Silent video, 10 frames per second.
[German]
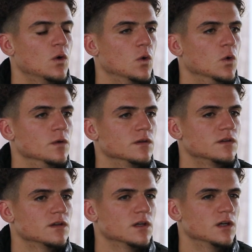
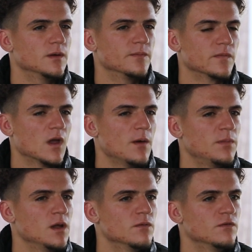Und ähm,
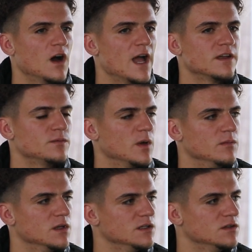abheben war eigentlich bei
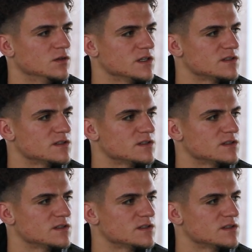mir nie so